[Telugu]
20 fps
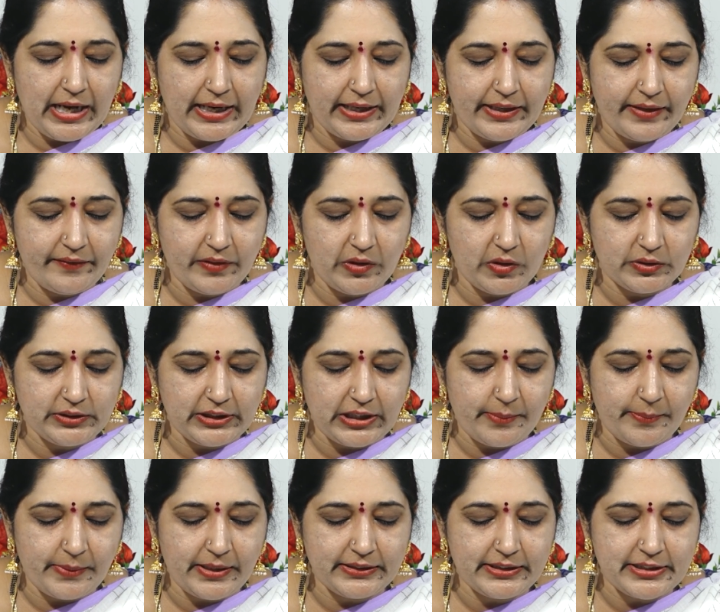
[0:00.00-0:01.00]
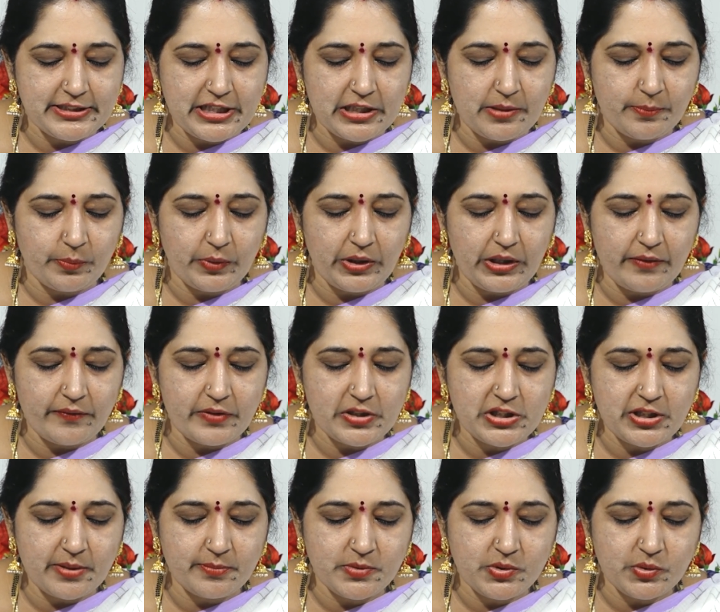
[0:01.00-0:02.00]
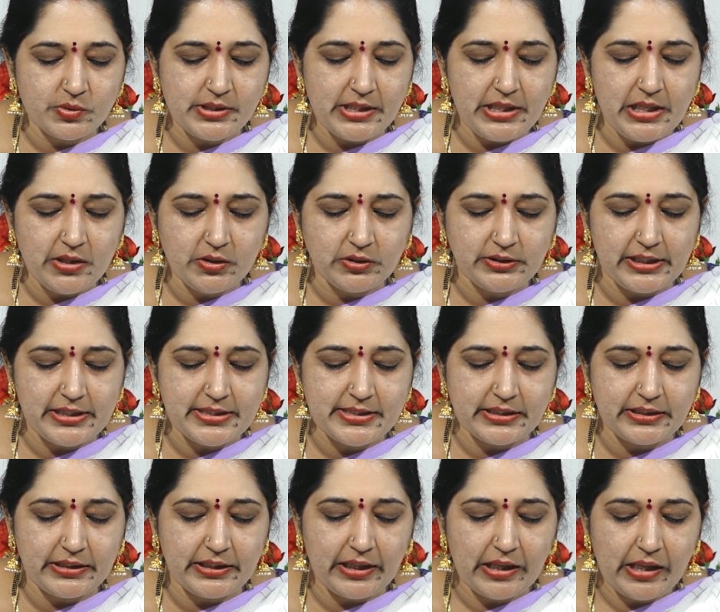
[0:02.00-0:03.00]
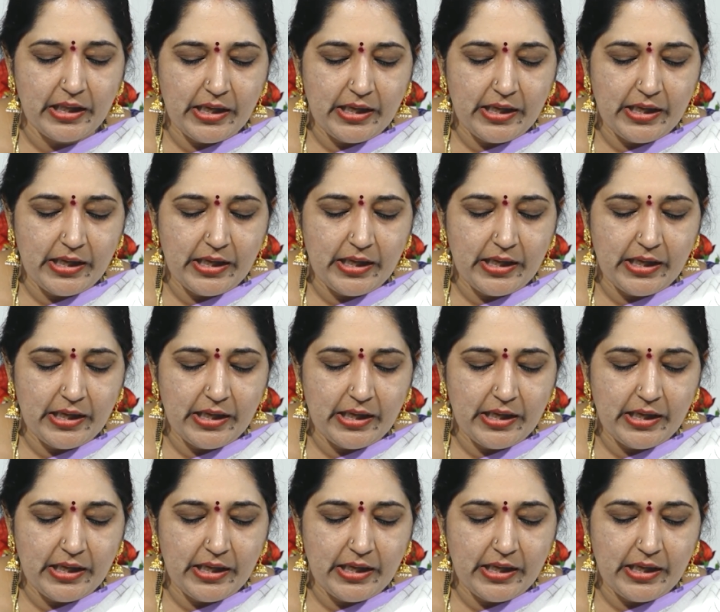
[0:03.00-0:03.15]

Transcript: అడవిలో తన భర్త చనిపోయిన విషయం సుశీలకు తెలిసింది